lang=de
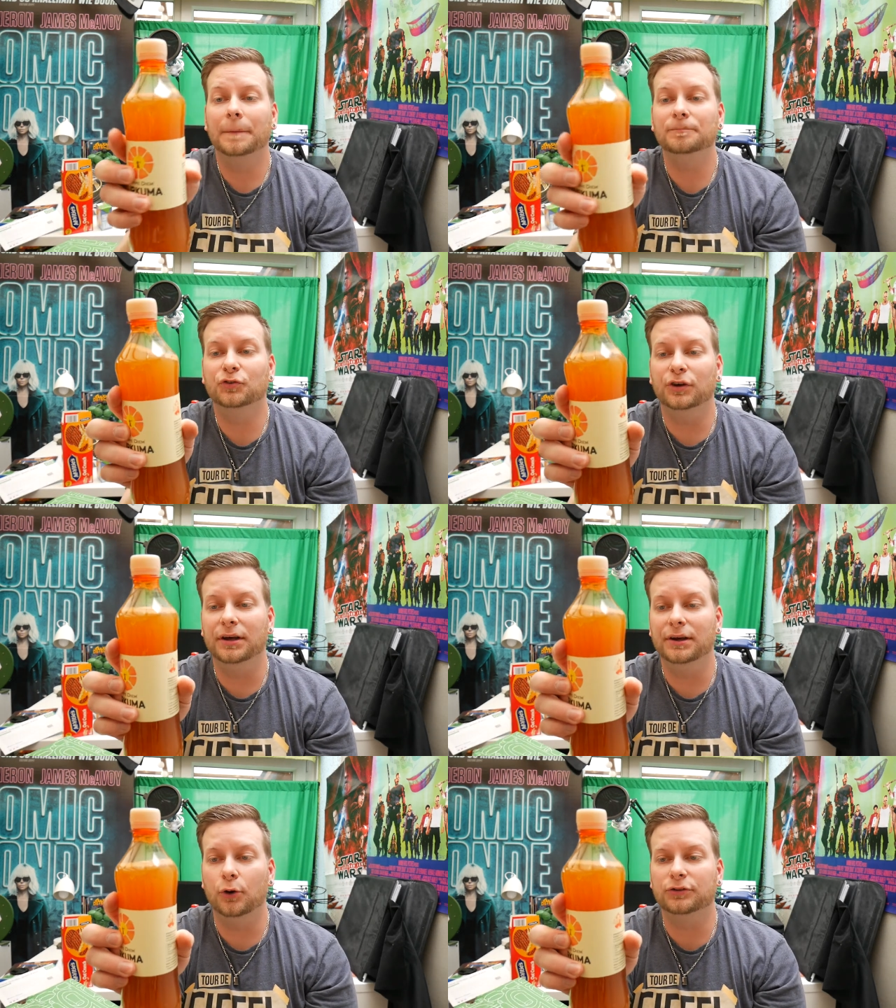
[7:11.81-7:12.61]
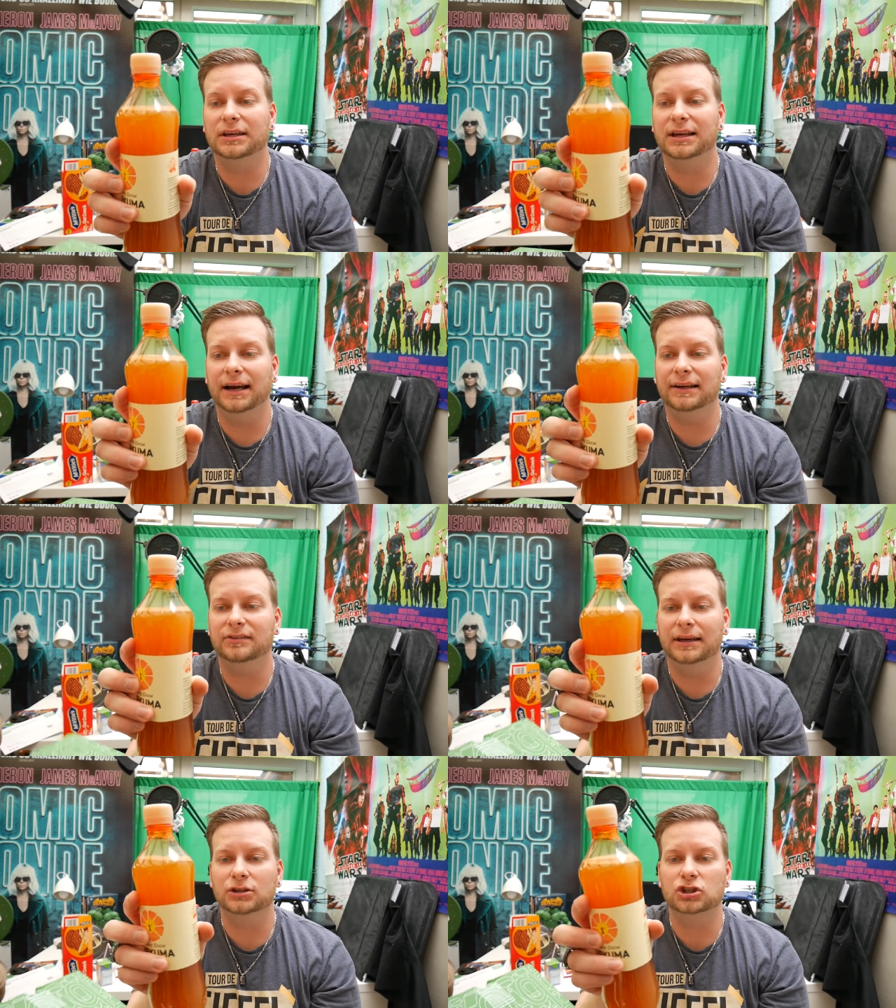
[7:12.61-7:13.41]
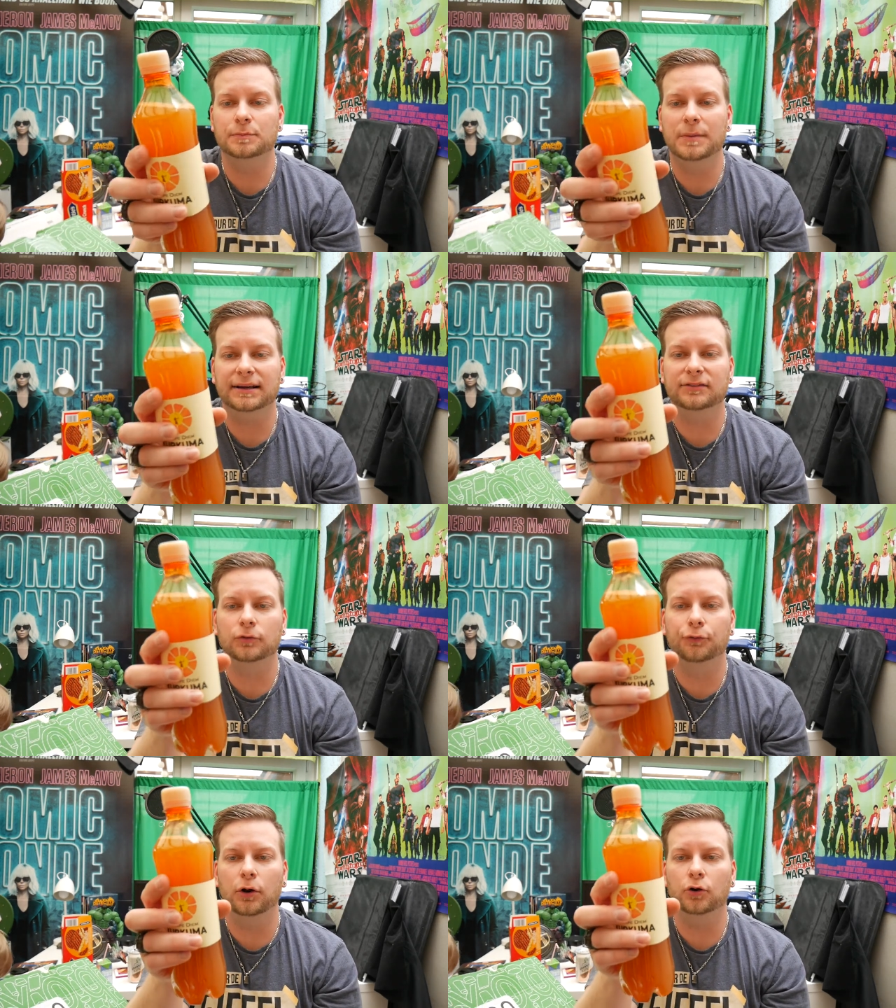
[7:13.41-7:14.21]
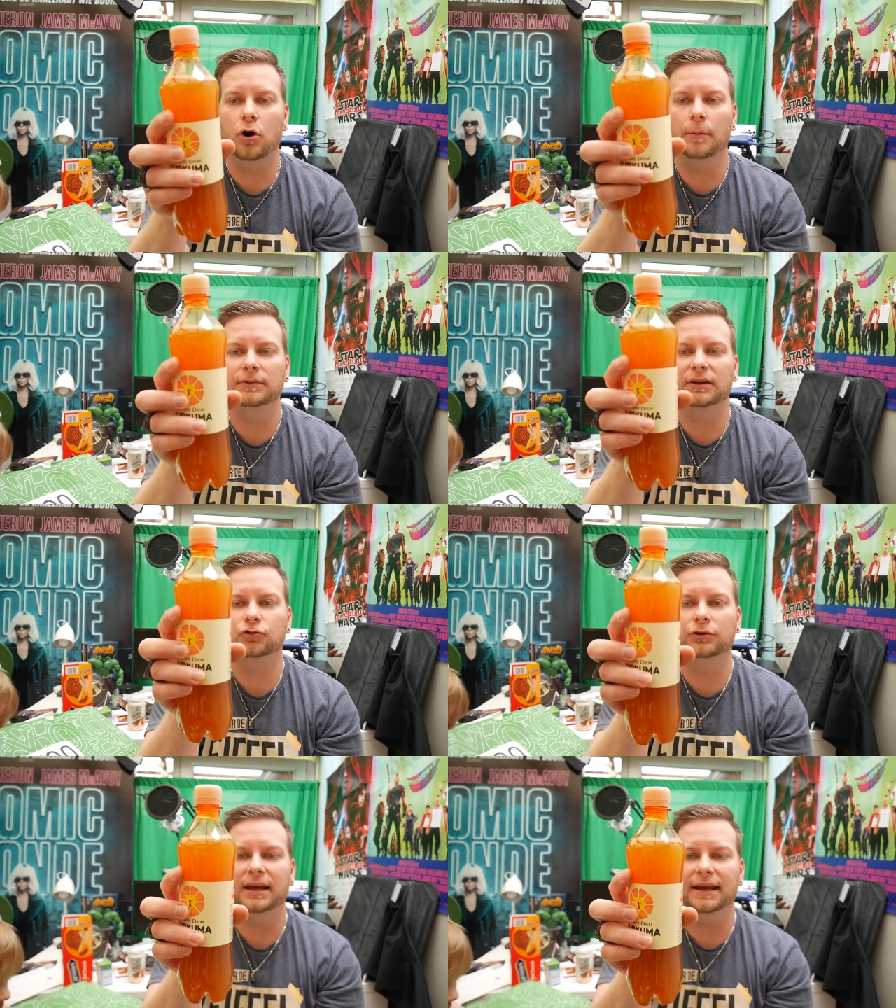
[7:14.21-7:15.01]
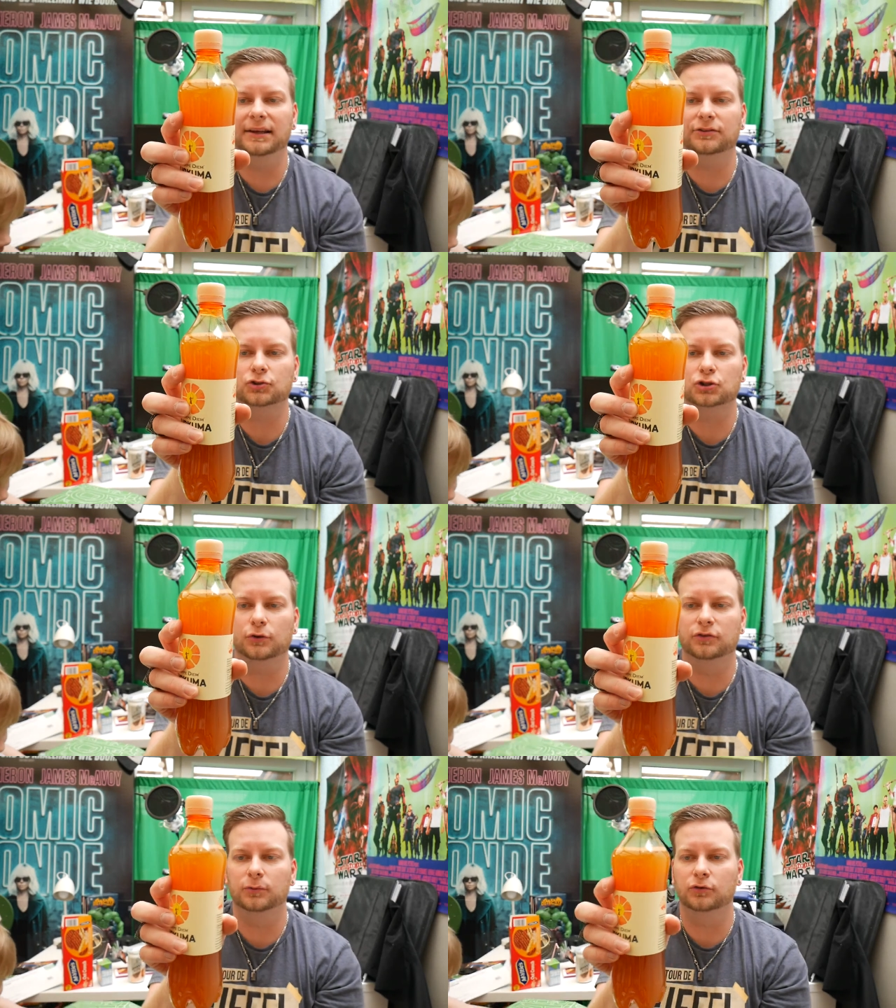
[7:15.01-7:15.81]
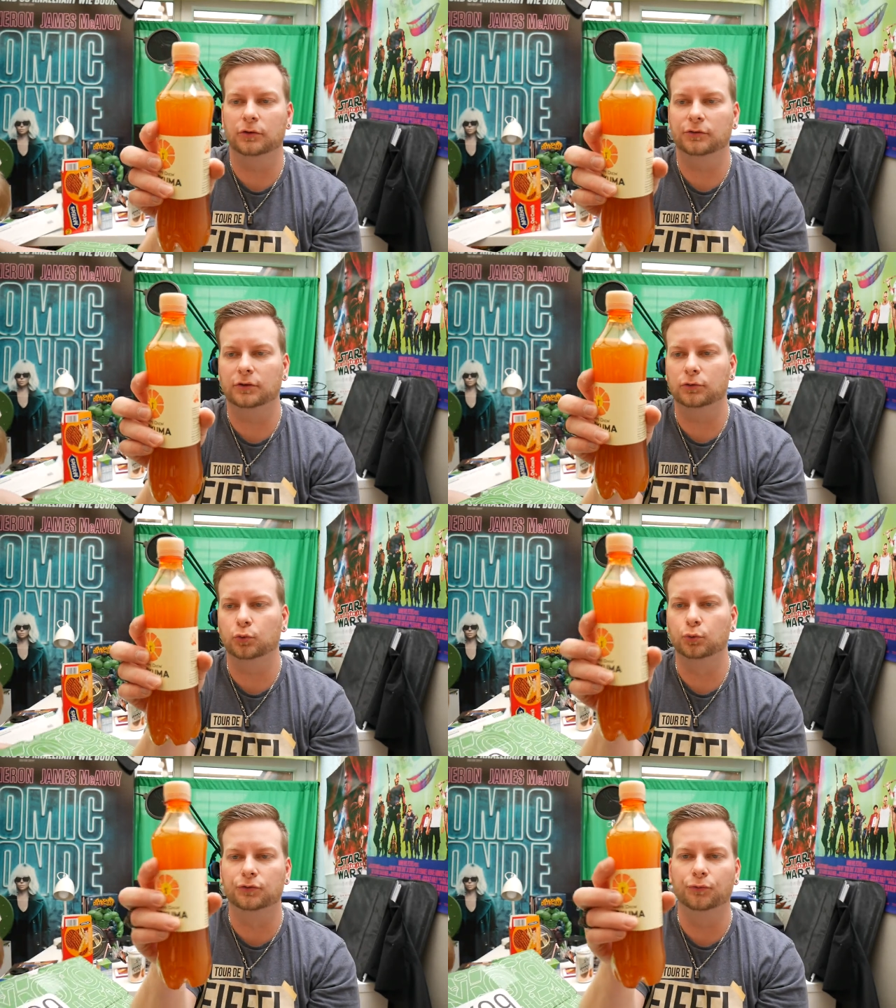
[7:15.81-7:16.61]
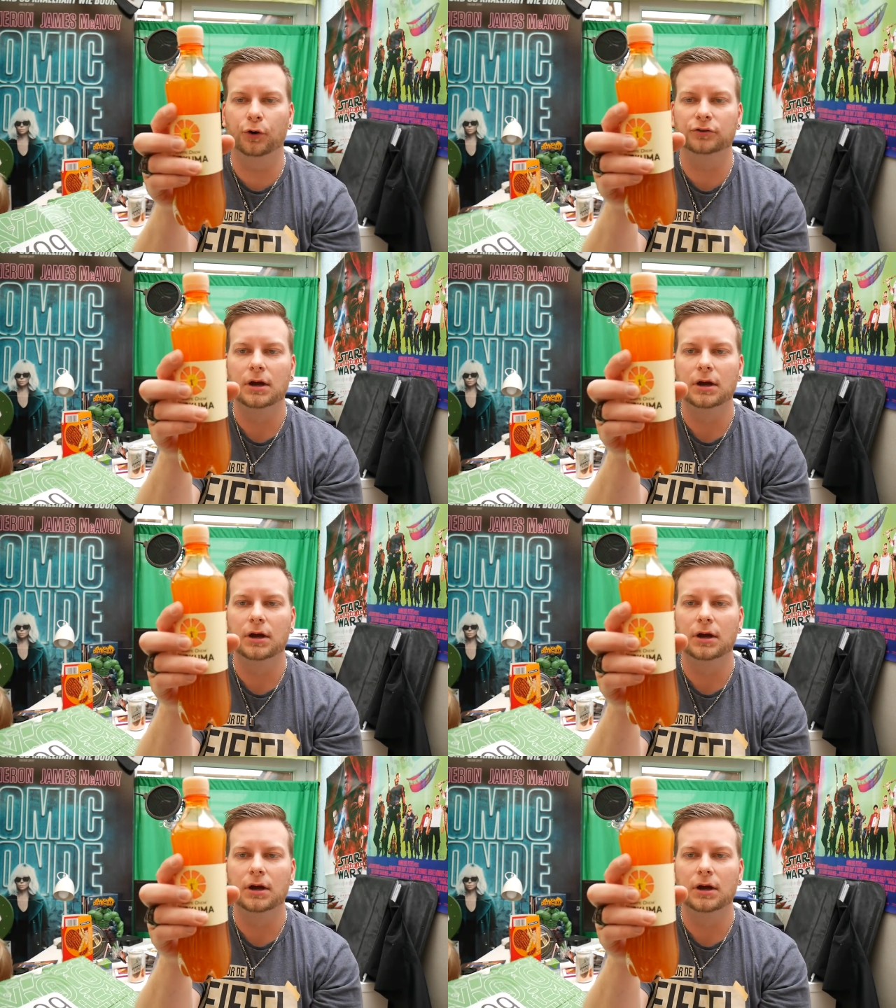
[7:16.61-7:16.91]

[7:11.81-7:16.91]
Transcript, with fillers: Sondern auch der Geist, ein Geschmack so vollkommen, dass schon der erste Schluck zum Sonnengruß wird.